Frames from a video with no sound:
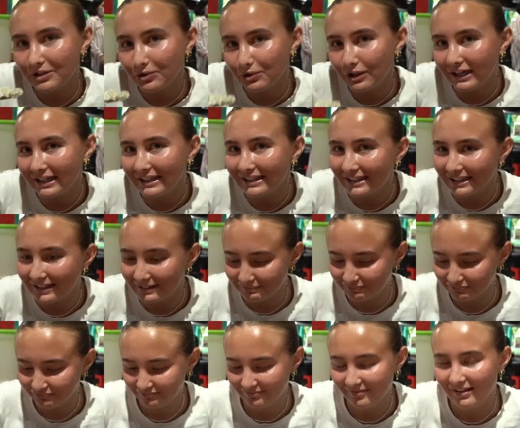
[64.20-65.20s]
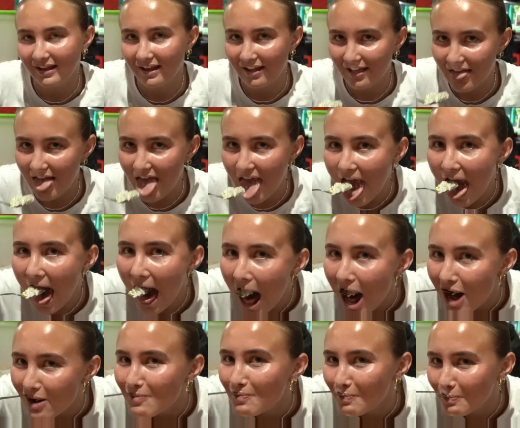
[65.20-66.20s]
suka ini. Suka ini ya?
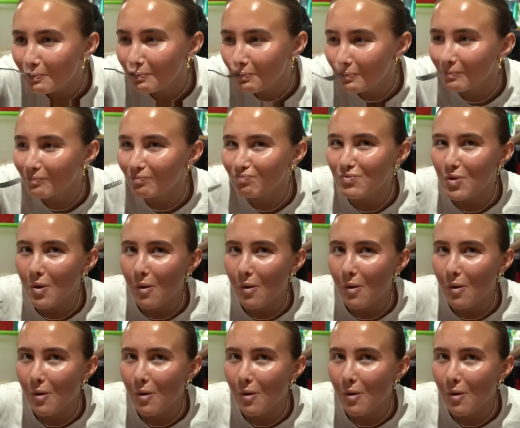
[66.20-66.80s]
Rawonnya.